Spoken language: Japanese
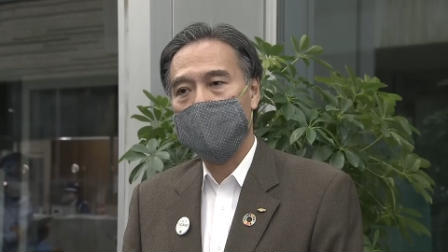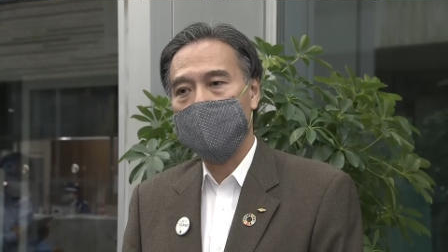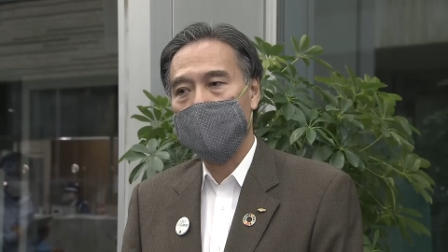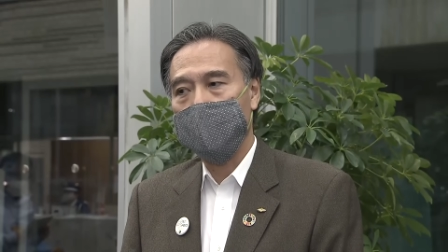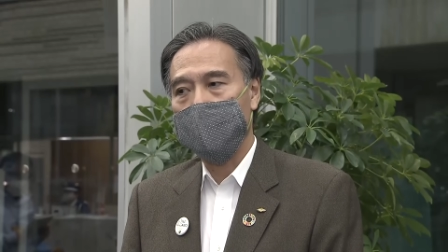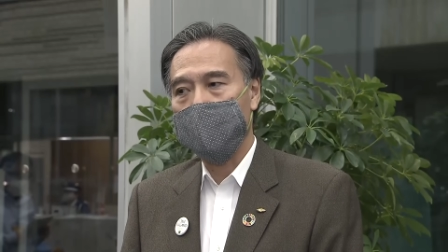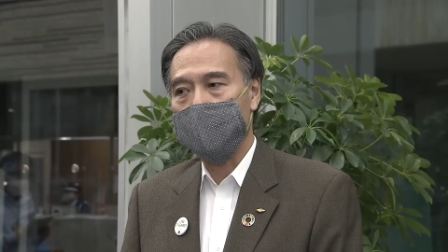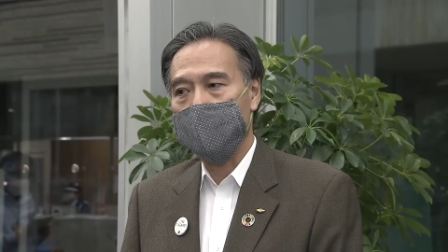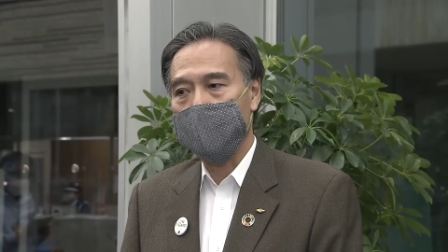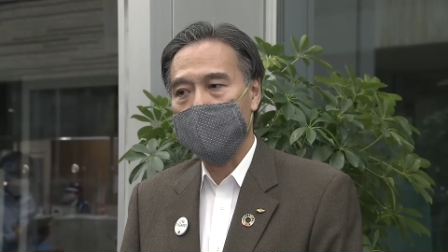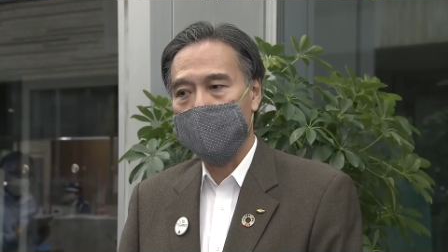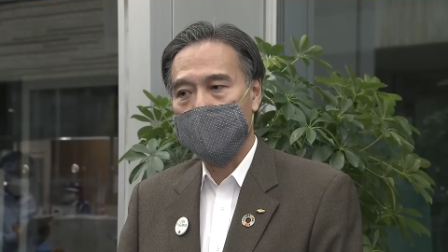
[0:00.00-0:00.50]

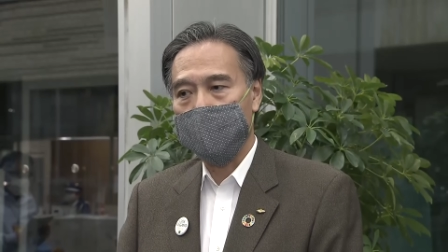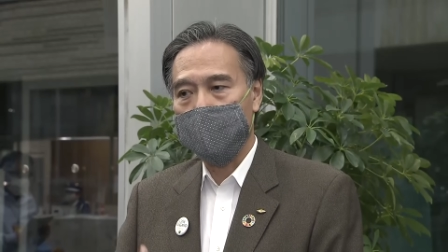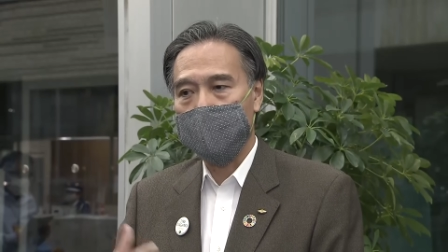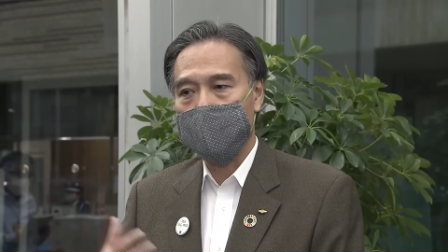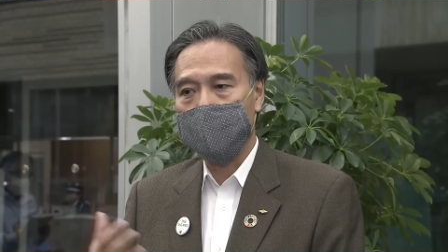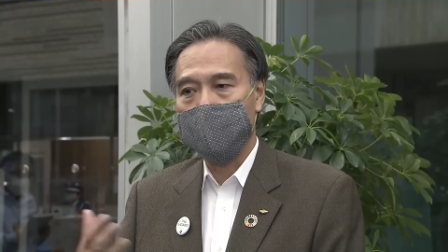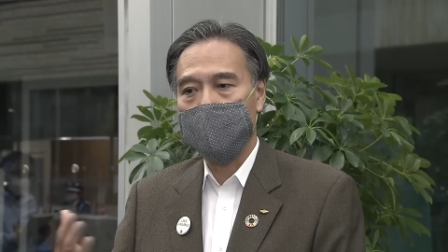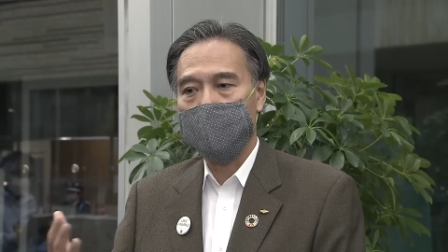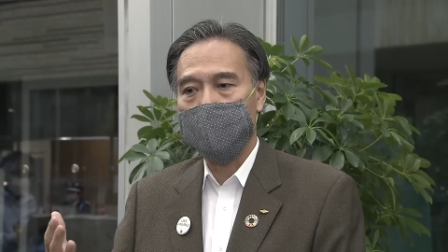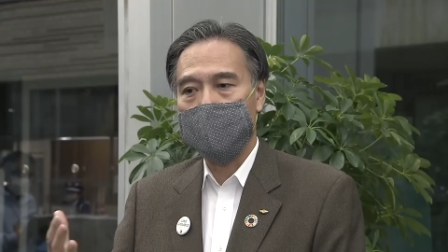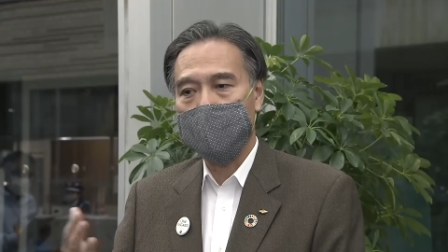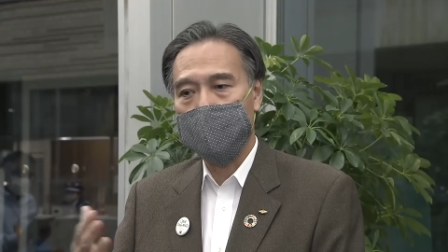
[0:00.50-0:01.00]
まあ、
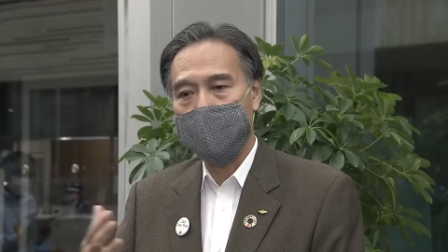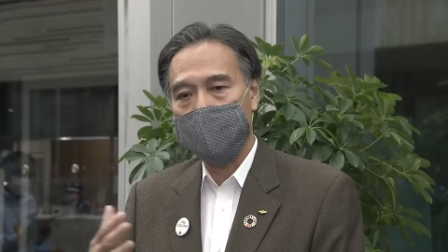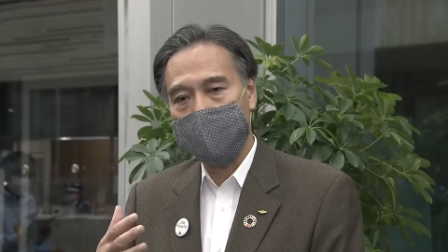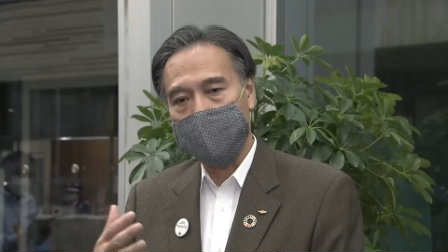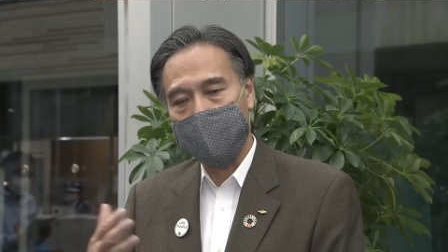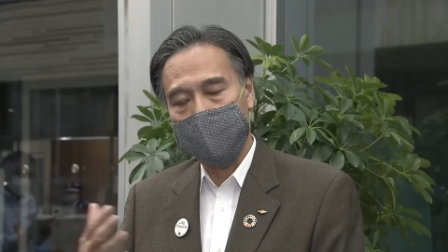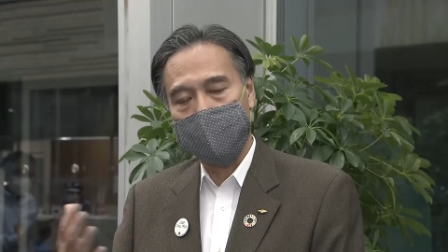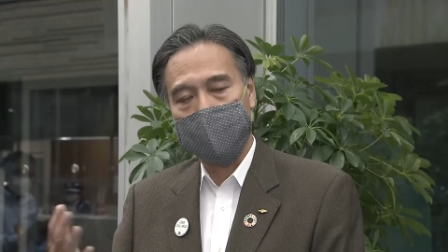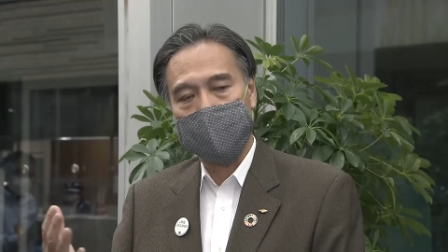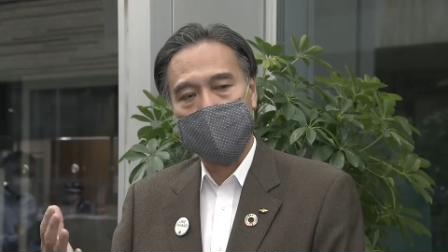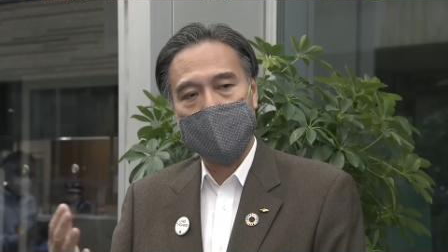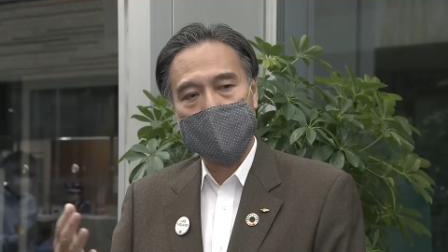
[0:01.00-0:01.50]
この間、
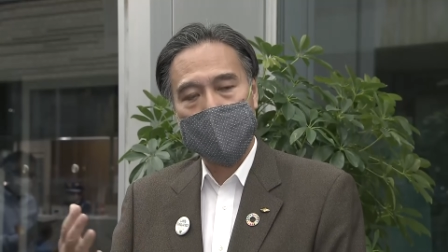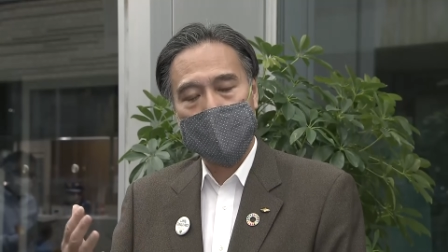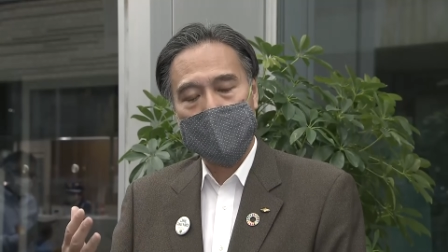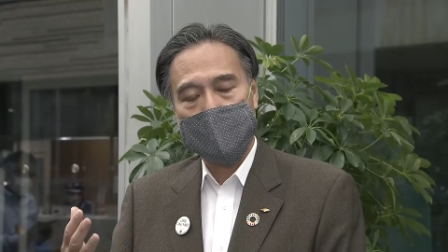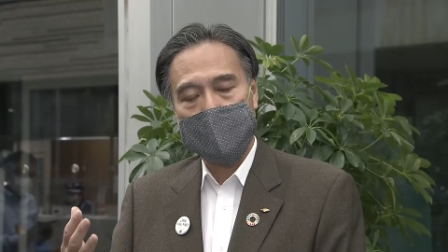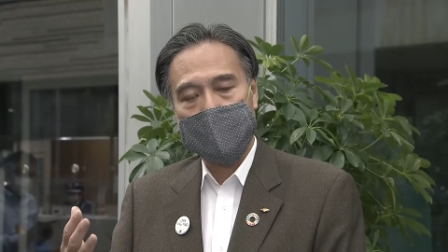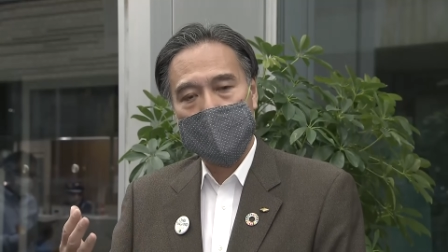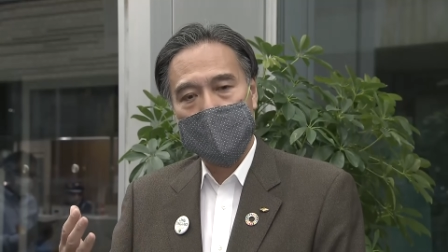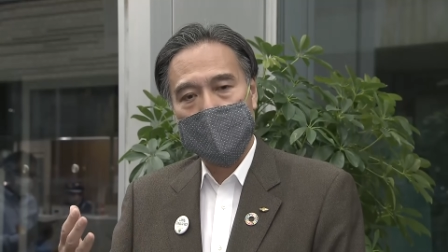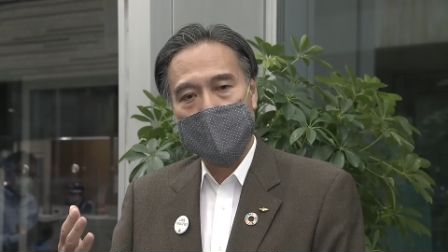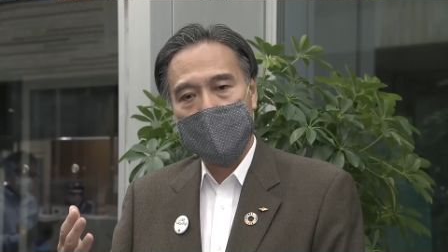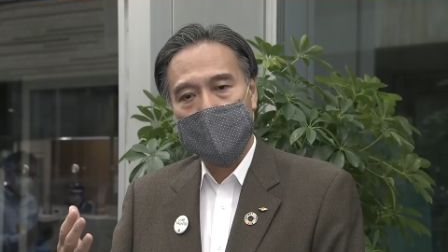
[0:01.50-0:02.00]

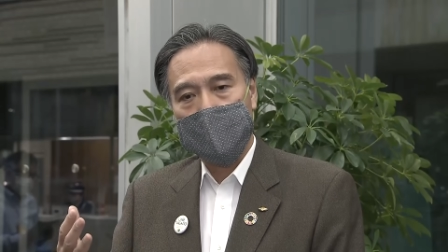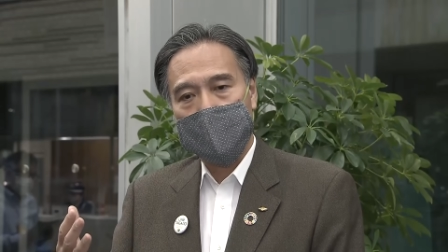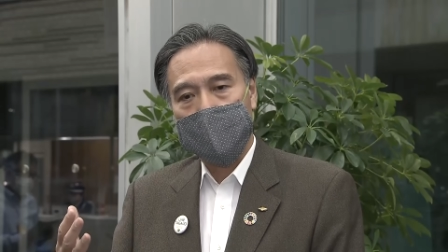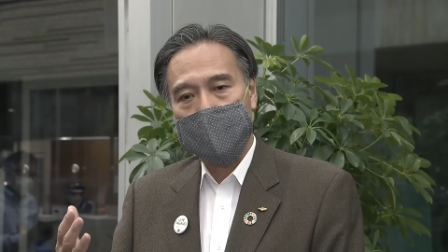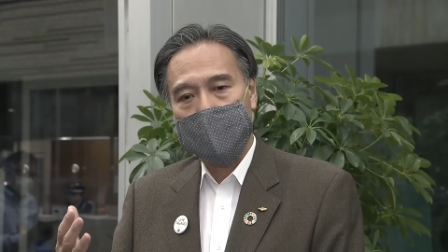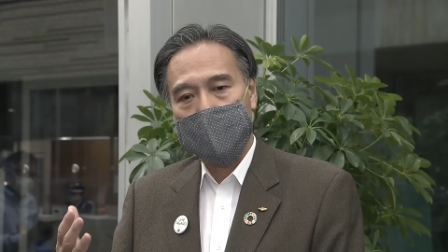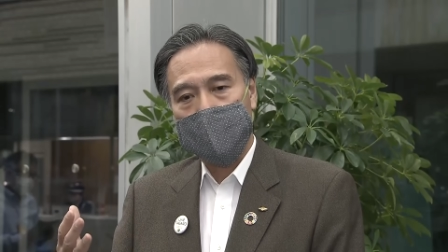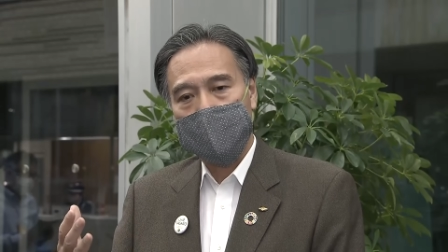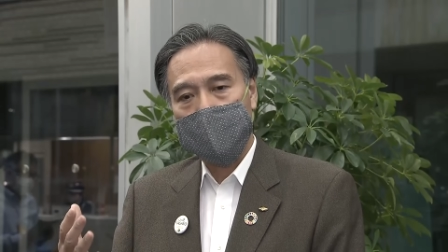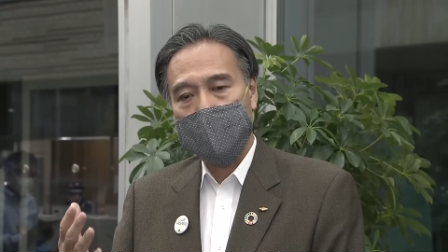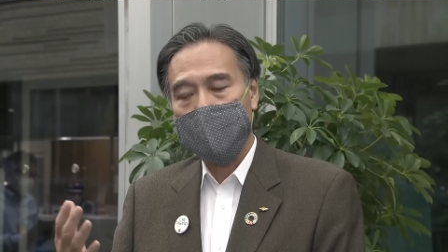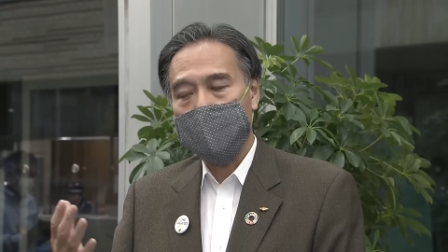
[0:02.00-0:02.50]

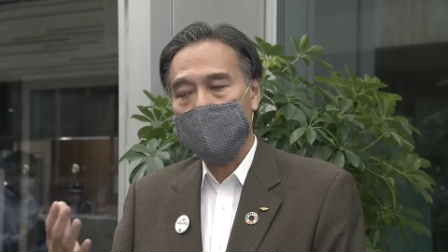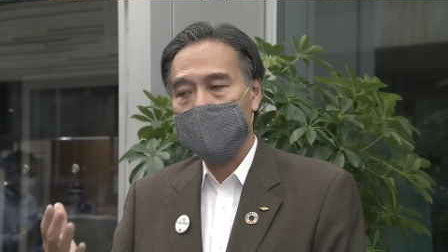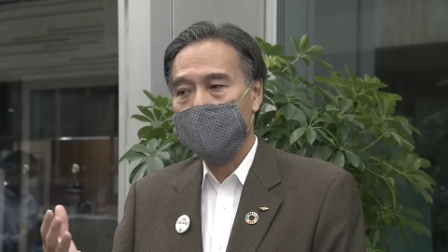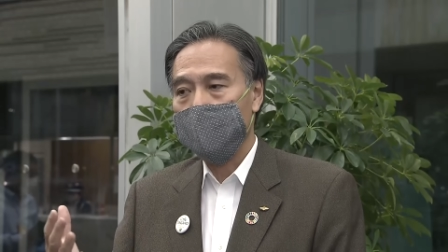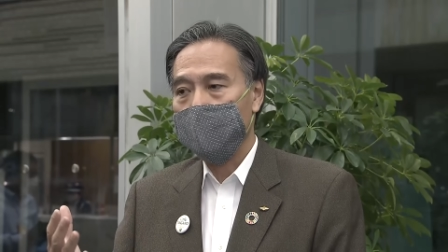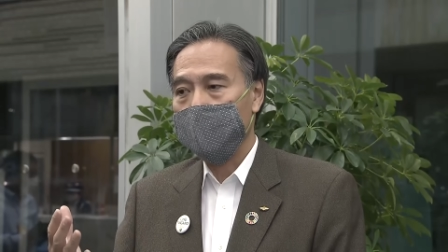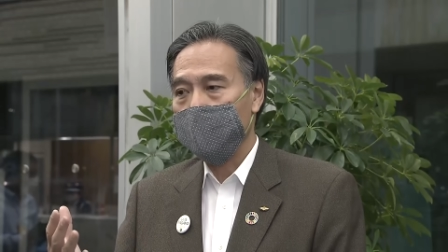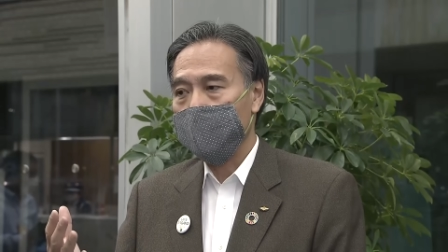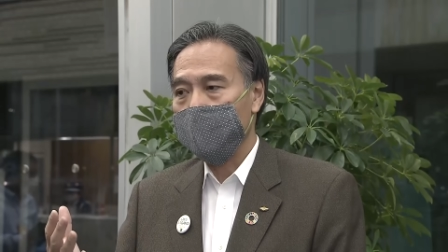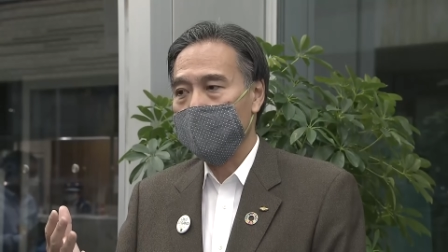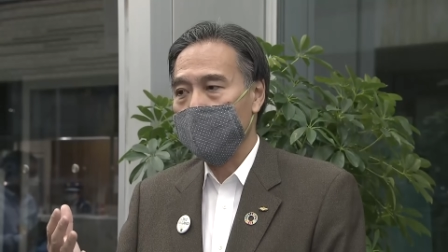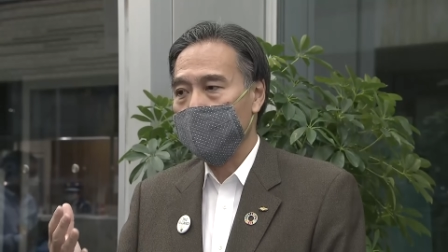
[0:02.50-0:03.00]
今申し
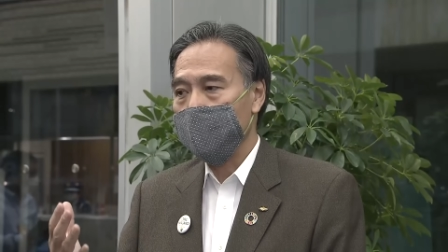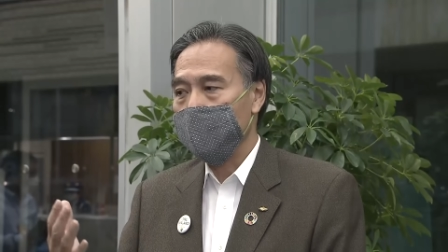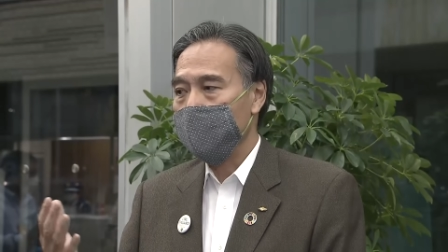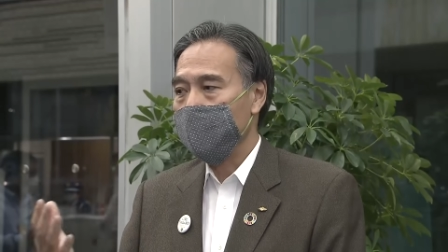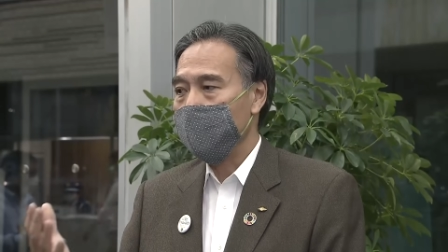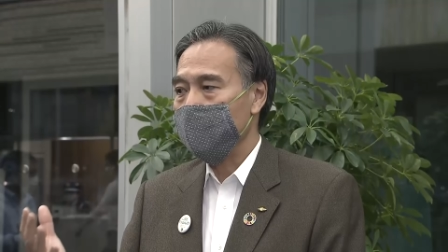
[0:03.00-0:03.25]
上げたように一